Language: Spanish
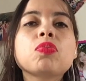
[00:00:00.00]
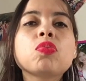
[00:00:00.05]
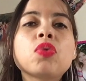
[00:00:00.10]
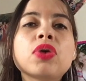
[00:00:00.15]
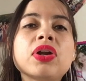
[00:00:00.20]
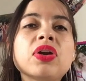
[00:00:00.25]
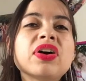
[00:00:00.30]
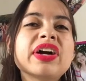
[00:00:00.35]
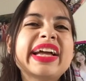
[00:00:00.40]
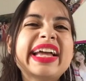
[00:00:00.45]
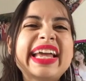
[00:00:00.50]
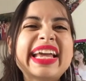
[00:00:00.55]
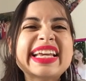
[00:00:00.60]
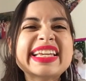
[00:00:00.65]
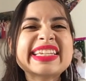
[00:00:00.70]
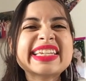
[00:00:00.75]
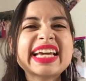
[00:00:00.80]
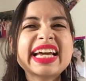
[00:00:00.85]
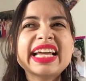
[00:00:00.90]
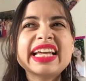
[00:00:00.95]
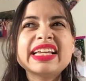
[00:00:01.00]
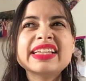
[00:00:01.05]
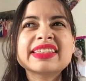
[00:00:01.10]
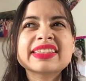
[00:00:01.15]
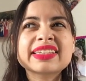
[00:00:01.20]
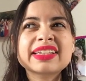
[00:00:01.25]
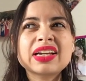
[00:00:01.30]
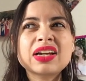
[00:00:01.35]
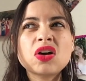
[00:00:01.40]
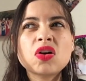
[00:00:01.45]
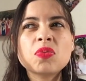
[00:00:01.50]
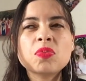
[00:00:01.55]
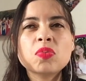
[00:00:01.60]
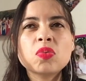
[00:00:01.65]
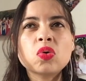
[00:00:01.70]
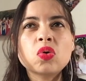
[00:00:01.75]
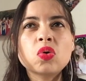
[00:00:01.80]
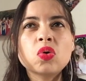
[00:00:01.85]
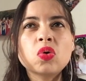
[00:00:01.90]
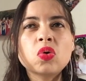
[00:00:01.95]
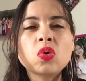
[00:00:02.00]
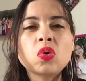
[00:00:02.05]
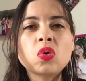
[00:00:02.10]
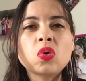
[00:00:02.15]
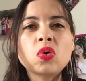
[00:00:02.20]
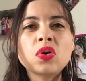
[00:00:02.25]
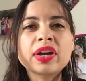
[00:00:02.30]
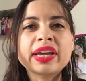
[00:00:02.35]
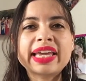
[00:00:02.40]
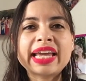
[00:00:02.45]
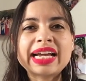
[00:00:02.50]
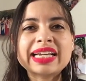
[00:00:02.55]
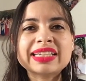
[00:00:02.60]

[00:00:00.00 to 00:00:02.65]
bueno, ella es como que